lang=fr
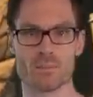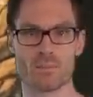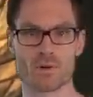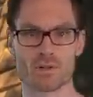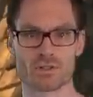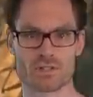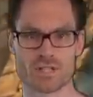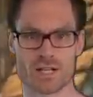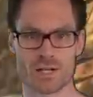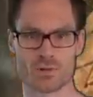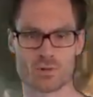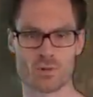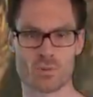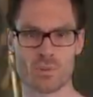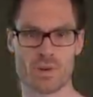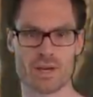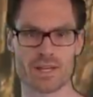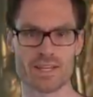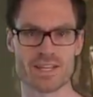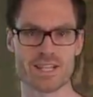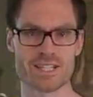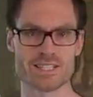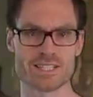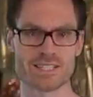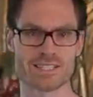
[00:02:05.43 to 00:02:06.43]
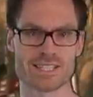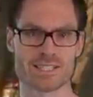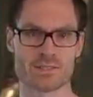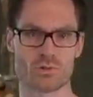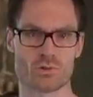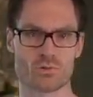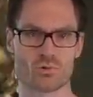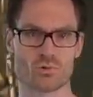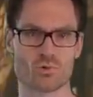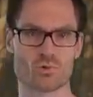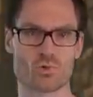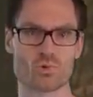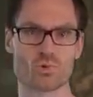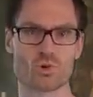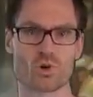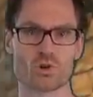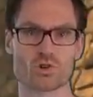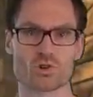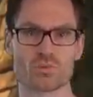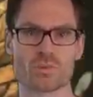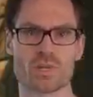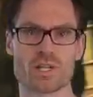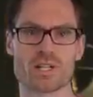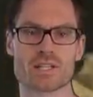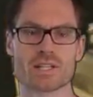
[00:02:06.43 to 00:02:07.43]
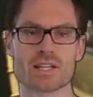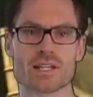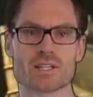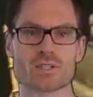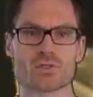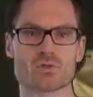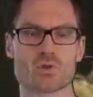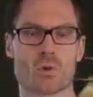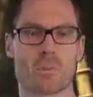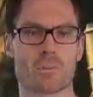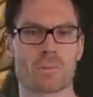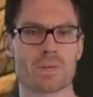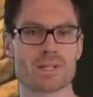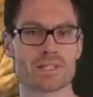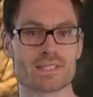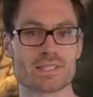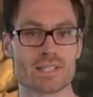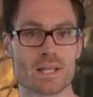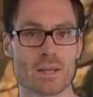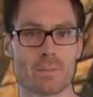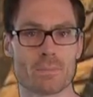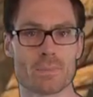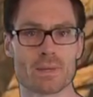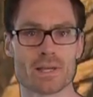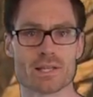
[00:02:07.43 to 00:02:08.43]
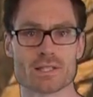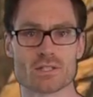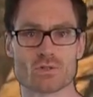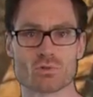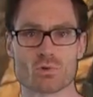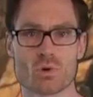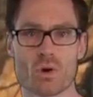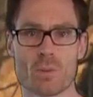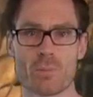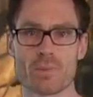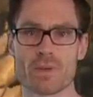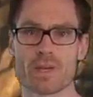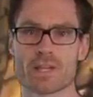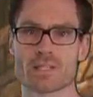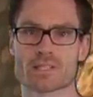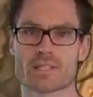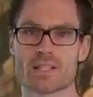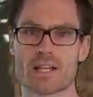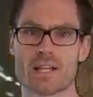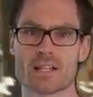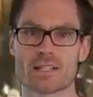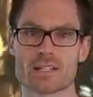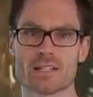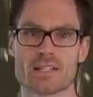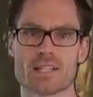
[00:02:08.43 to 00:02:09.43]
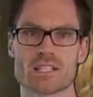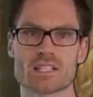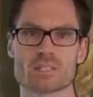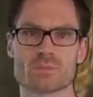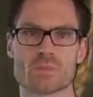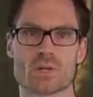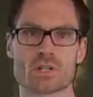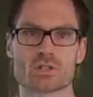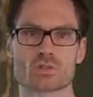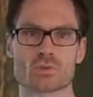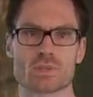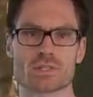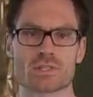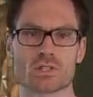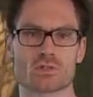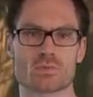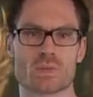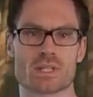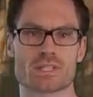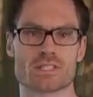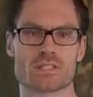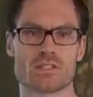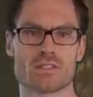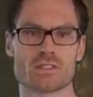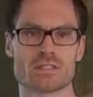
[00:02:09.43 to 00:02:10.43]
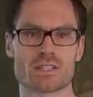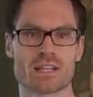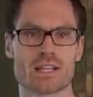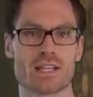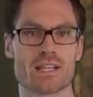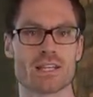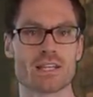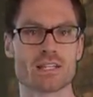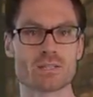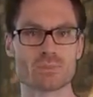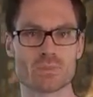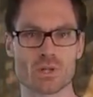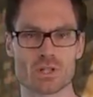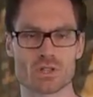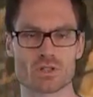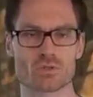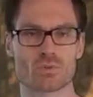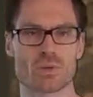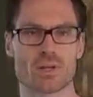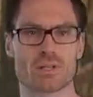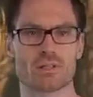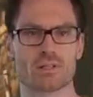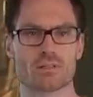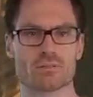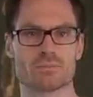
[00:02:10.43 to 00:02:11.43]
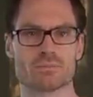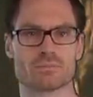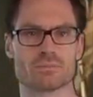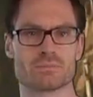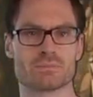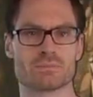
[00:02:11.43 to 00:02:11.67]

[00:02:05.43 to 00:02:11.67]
Mortal Kombat X est attendu court en 2015 sur PC, PS3, PS4, Xbox 360 et Xbox One.